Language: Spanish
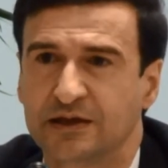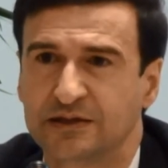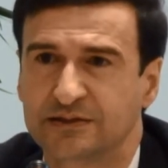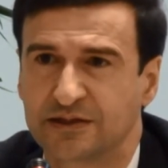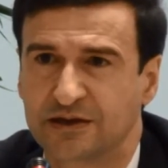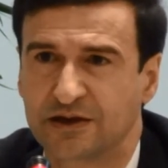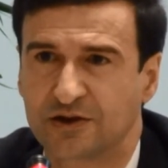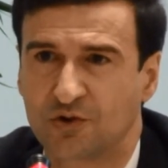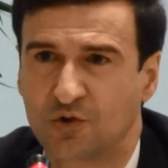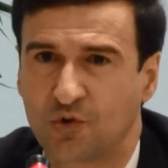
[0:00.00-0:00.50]

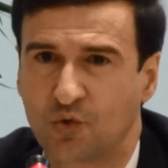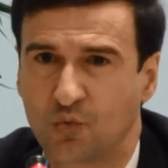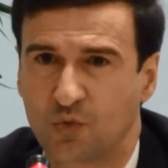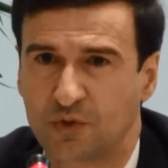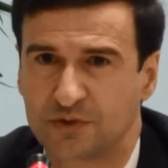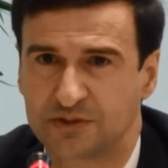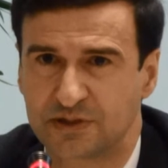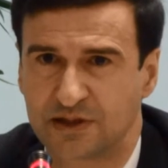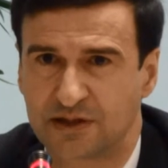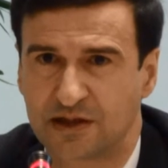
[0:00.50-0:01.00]
tenerlo en
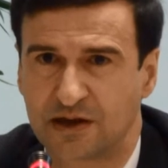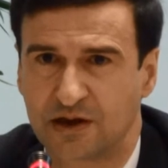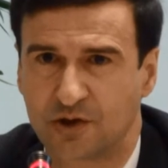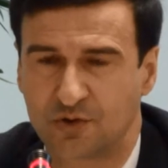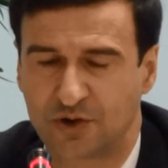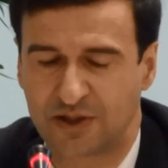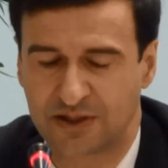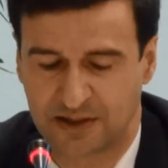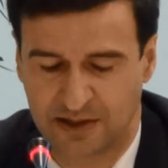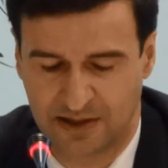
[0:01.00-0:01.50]
cuenta a la
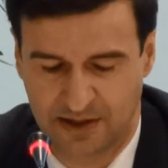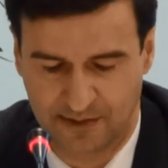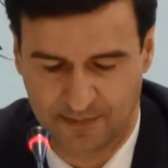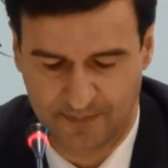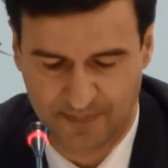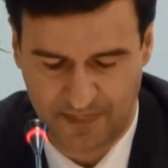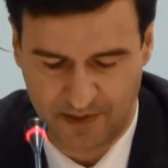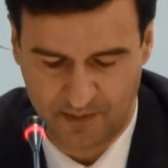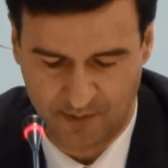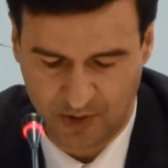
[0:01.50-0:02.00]
hora
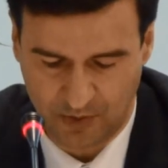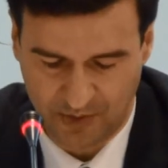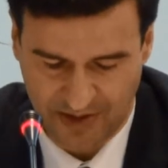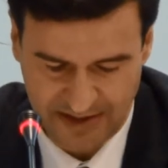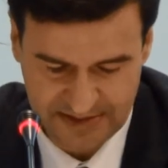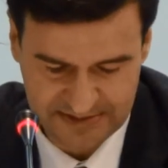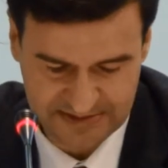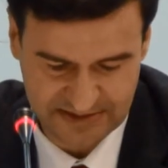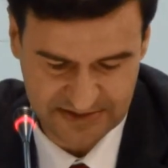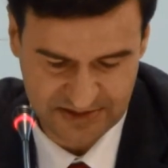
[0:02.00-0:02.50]
de
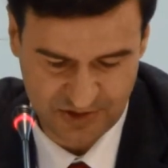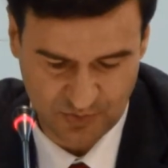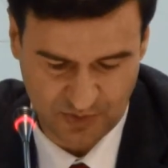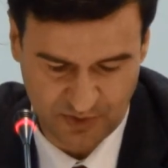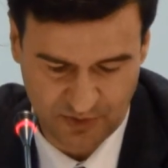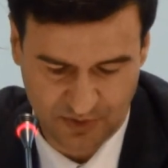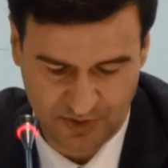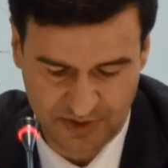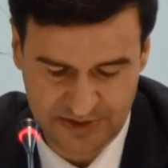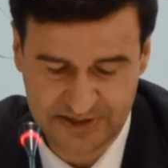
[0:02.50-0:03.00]
valorar estas
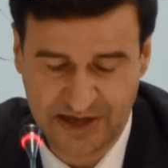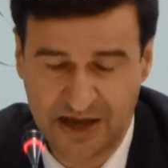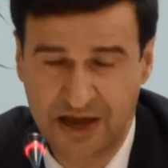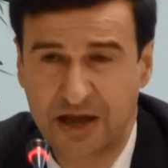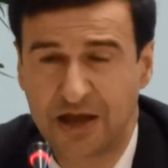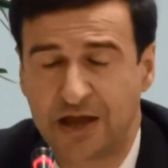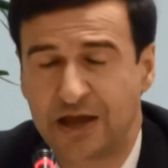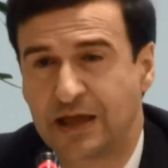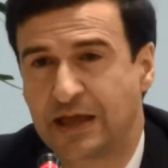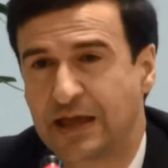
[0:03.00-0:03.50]
situaciones.
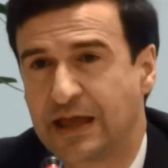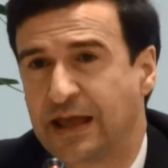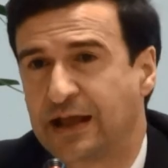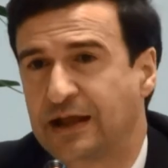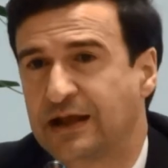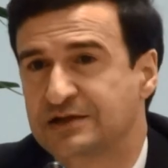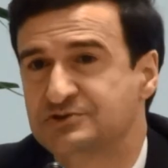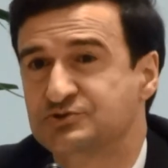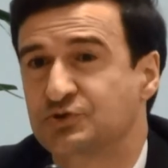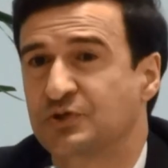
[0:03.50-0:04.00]
En
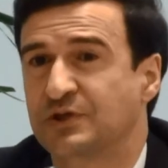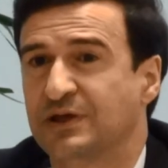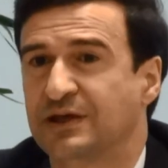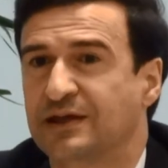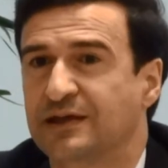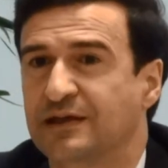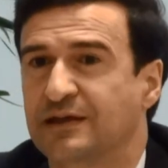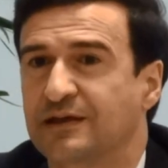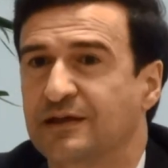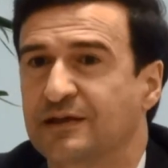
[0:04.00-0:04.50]
caso de
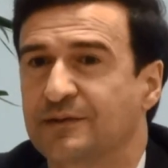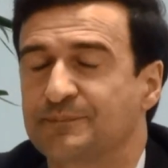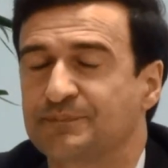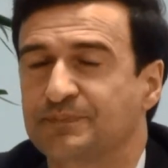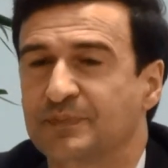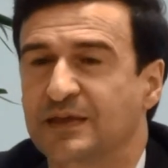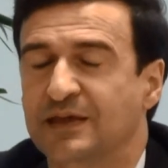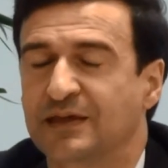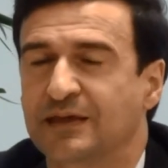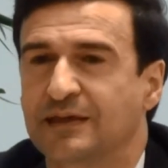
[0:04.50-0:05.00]
que
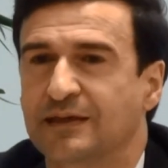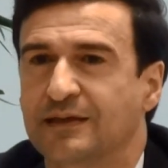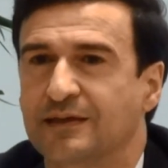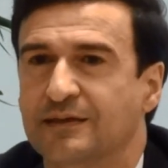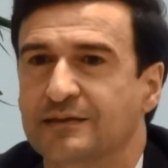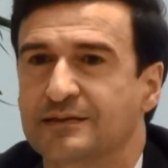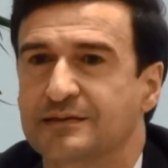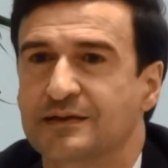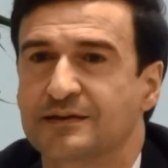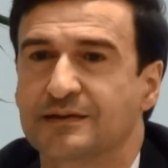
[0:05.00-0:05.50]

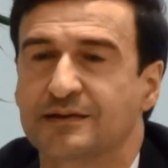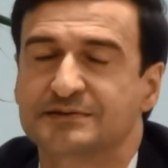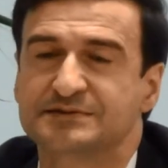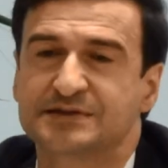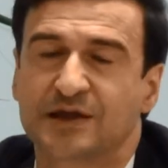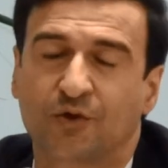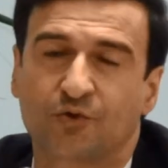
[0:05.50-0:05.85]
eh, se